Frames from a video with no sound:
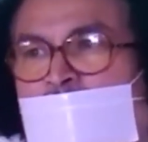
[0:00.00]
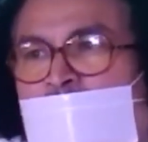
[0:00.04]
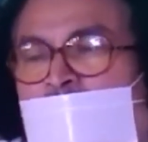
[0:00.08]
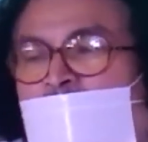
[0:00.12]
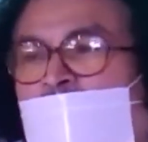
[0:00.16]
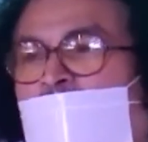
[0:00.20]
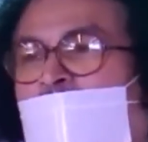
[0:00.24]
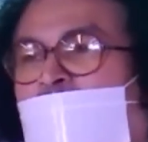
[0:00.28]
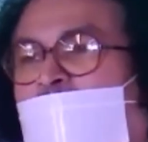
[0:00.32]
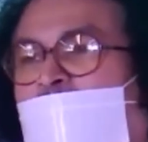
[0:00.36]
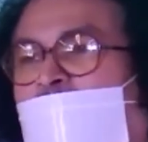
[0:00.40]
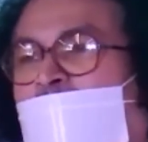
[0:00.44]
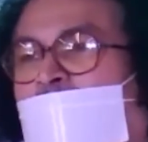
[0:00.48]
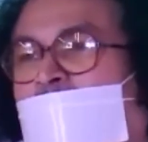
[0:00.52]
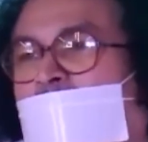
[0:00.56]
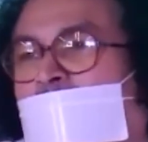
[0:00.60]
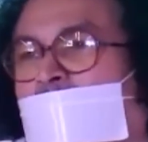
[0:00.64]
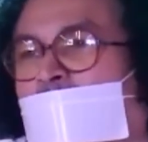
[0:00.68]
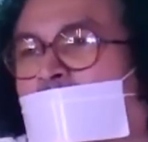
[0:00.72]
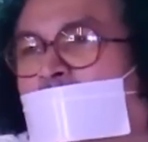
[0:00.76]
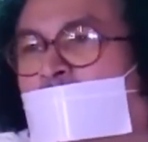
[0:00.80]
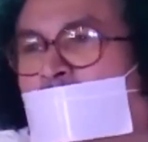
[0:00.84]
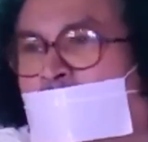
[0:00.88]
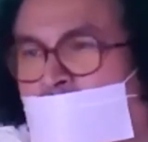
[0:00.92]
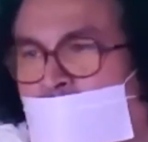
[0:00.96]
मिले
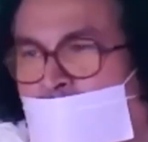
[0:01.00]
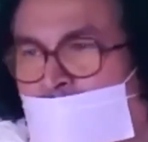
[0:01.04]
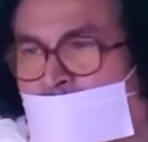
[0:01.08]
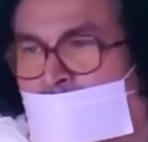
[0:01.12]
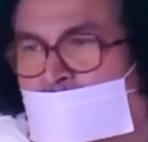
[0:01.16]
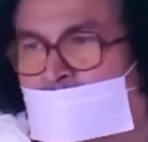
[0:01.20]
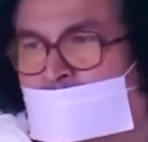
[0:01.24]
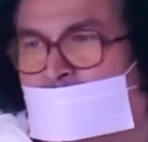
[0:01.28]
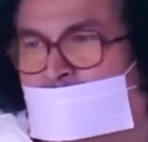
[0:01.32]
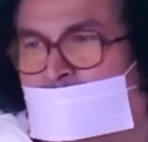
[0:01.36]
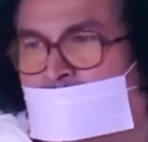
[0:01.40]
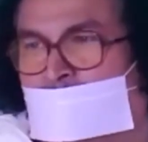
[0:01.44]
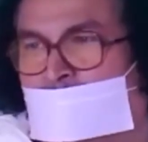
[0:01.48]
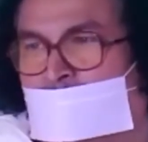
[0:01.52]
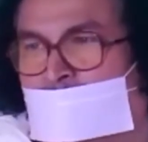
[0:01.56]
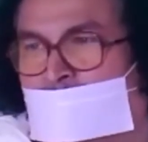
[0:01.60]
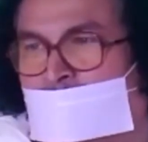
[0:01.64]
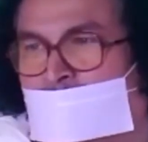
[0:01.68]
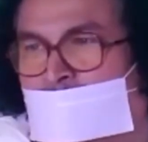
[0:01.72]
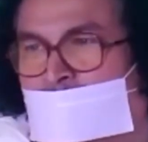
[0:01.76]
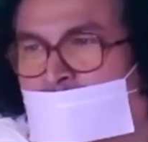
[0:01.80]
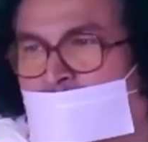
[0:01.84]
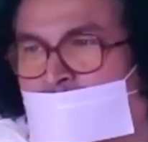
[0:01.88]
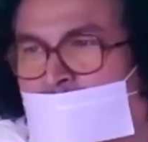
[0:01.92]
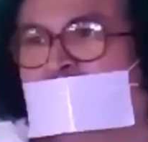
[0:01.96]
अहमदाबाद
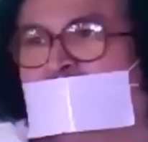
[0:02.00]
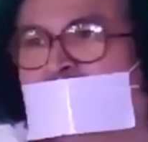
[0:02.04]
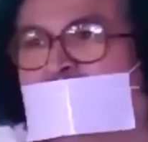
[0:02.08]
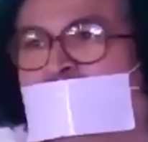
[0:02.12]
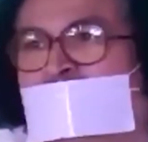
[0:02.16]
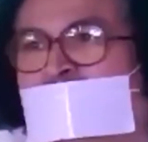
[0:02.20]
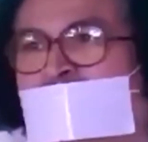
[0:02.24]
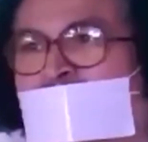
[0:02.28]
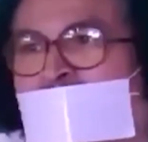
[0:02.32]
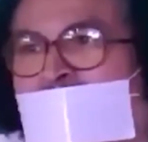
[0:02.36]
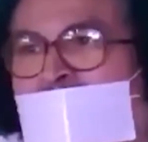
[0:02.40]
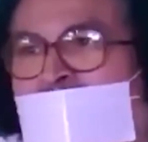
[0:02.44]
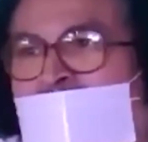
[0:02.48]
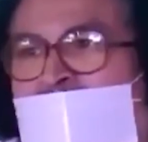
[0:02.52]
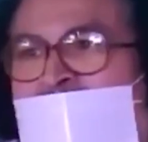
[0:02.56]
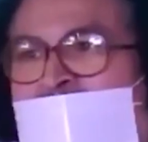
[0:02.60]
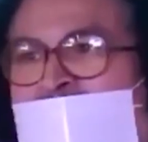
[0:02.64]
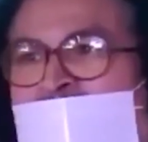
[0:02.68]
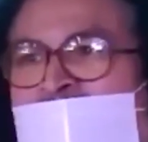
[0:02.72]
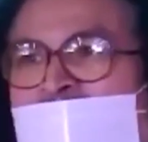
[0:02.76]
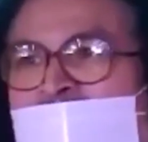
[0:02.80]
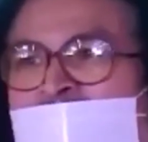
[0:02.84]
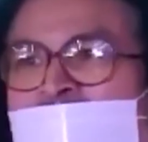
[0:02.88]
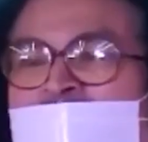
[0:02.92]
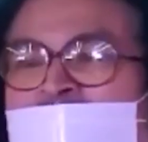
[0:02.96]
में मैंने उनसे
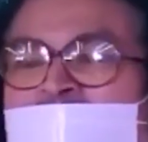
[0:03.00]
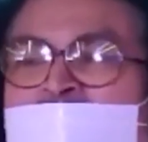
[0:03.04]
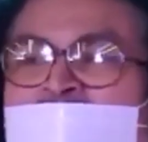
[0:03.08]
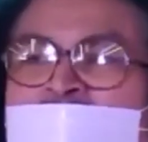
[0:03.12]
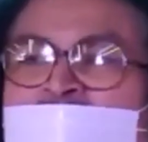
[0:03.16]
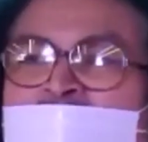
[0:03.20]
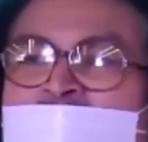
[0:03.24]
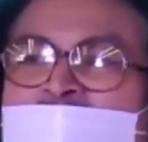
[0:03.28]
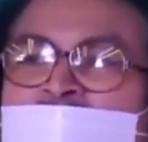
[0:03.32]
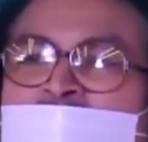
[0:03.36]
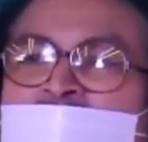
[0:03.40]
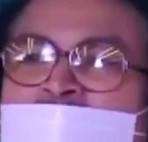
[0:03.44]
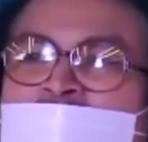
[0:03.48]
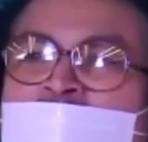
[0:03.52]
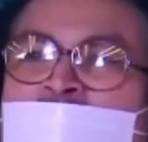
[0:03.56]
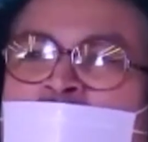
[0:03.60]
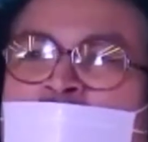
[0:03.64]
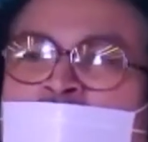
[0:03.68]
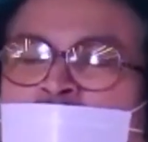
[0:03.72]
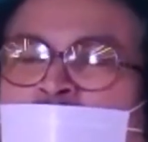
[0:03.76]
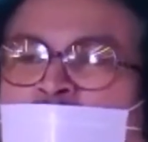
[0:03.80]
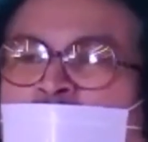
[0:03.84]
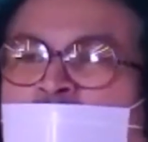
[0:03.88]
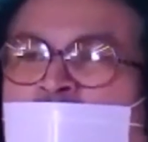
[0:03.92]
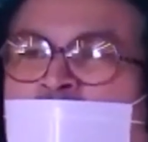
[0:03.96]
कहा कि आप
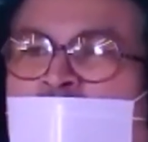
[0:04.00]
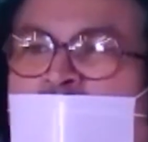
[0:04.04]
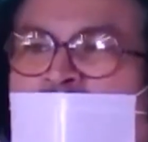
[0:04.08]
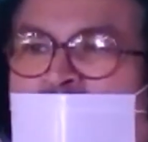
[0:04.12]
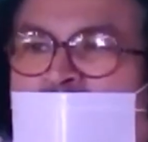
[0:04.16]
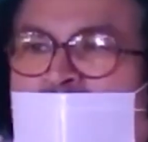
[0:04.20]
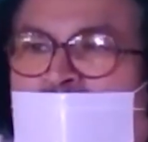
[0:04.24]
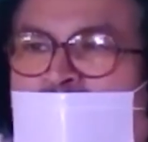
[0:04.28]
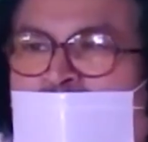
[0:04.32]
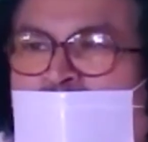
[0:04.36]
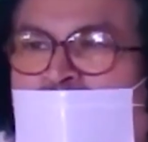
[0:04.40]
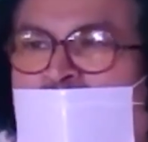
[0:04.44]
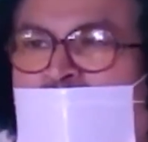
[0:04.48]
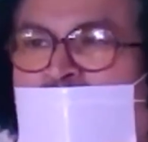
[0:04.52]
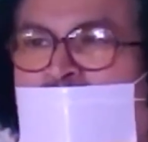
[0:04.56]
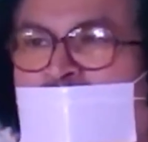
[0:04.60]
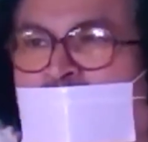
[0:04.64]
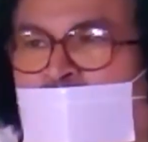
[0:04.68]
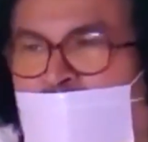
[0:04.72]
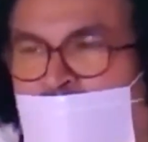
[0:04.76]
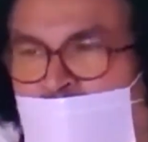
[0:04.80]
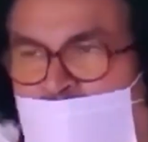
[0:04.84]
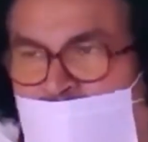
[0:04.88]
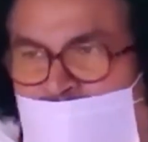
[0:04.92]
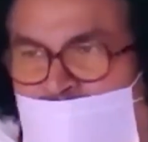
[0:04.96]
नॉन वायलेंस पीस पे
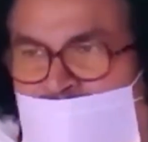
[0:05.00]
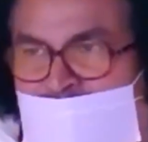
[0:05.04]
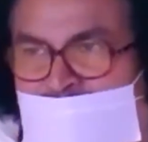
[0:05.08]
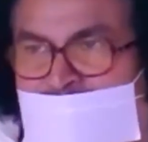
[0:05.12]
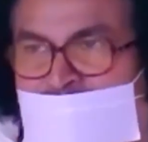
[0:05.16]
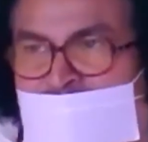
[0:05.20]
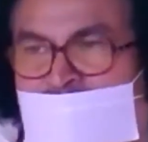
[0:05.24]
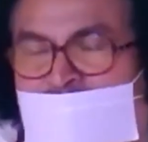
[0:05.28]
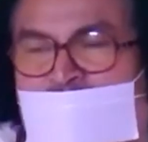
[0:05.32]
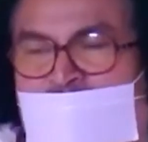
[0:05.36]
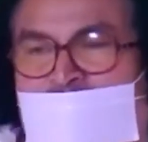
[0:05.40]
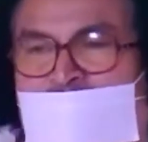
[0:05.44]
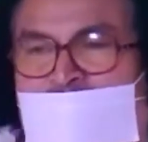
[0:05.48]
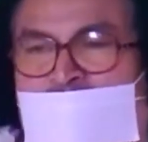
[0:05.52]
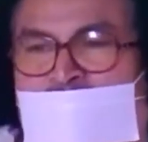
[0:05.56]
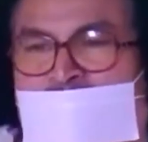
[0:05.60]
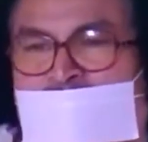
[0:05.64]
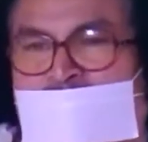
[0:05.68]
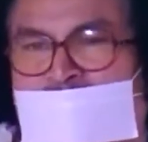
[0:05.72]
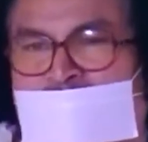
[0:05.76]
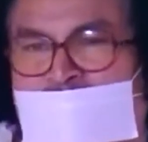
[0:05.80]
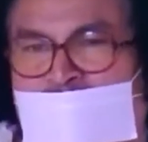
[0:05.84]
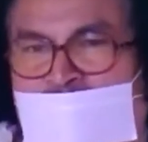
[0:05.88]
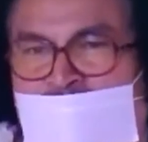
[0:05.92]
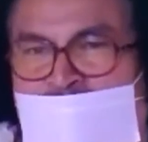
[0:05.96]
कॉन्फ्रेंस करते हो
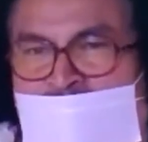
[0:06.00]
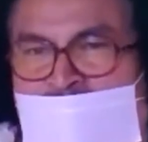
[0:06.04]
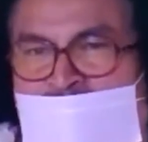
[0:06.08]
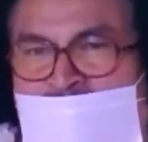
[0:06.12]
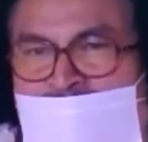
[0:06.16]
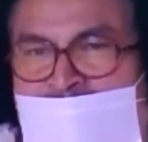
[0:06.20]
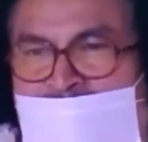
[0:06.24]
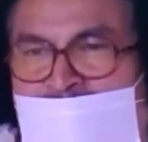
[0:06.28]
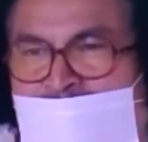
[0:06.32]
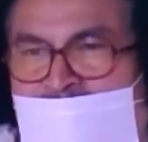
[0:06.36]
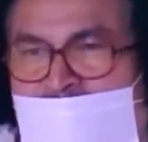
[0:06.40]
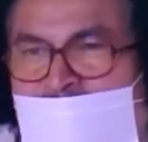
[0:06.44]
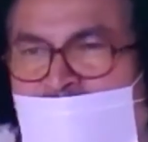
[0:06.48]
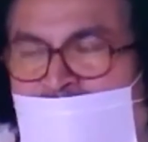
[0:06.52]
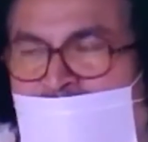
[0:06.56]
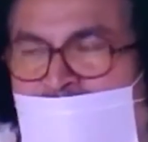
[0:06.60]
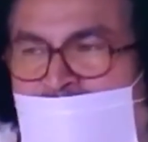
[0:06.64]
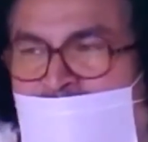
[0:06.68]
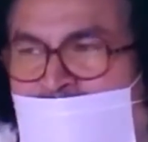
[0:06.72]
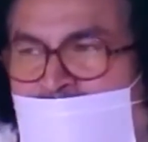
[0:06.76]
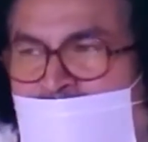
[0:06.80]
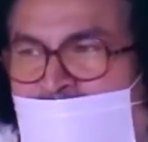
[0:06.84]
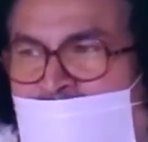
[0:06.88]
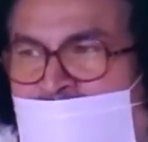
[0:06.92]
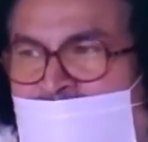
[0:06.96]
मेरे हिंदुस्तान में तो
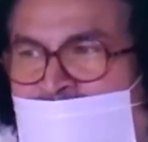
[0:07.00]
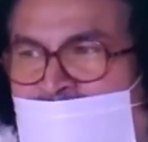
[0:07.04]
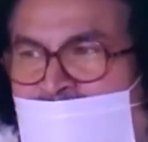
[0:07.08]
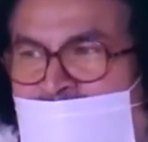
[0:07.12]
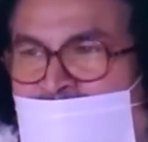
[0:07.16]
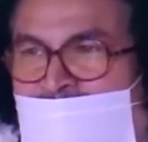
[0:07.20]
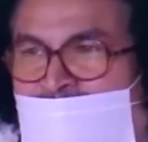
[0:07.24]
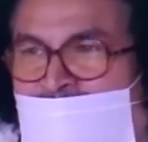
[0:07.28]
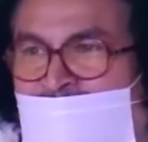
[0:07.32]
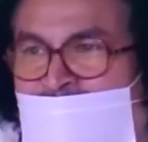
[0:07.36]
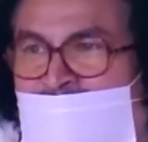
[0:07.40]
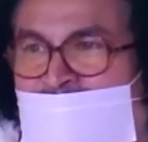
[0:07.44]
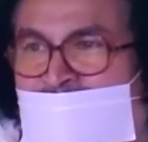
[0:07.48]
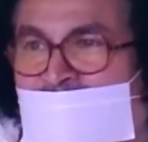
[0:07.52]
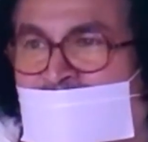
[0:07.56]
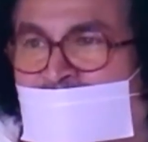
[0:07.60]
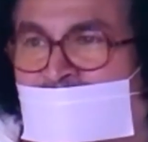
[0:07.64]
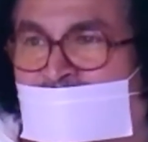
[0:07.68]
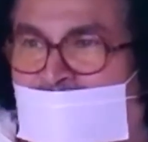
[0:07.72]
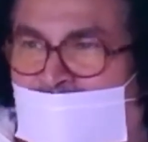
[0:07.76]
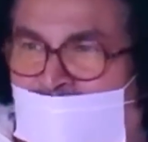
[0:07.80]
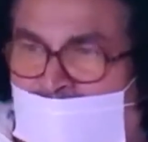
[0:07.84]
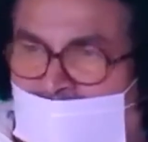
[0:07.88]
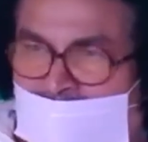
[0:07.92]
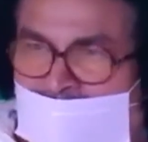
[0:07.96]
एक एक सन्यासी
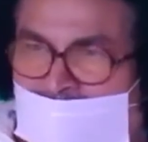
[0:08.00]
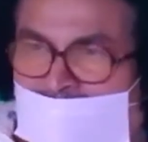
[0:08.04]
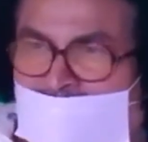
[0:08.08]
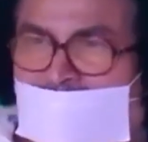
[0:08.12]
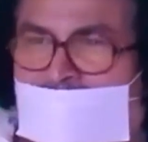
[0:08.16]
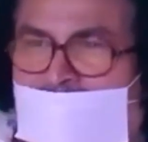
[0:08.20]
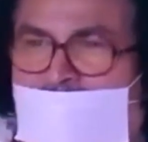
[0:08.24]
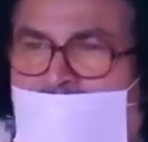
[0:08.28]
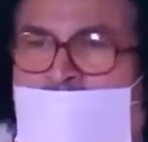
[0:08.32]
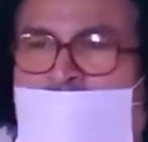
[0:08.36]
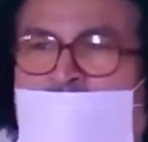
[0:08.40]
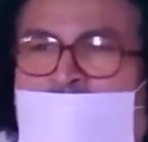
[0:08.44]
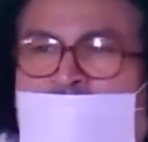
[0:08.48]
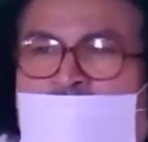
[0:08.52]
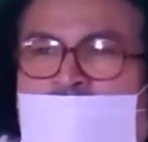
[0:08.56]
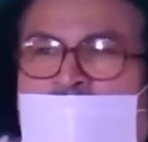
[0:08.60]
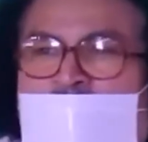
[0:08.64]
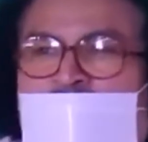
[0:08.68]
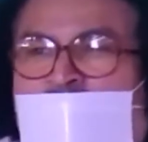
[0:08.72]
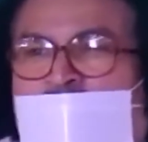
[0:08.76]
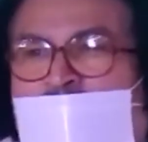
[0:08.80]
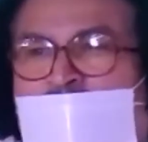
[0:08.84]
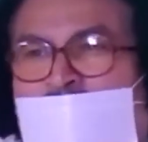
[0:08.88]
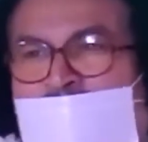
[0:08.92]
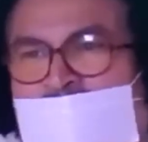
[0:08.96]
लाखों की भीड़
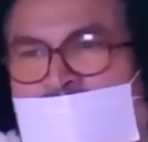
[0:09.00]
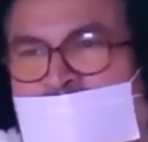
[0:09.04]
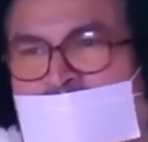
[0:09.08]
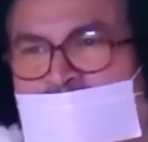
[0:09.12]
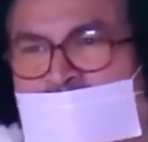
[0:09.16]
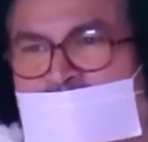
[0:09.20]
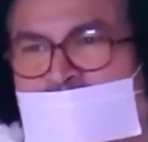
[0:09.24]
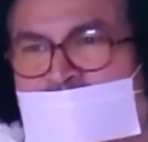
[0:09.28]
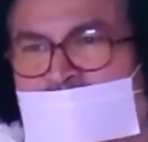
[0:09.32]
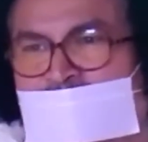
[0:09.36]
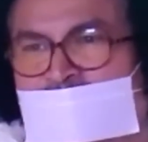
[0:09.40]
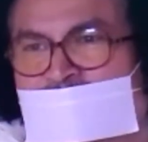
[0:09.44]
जुटाता है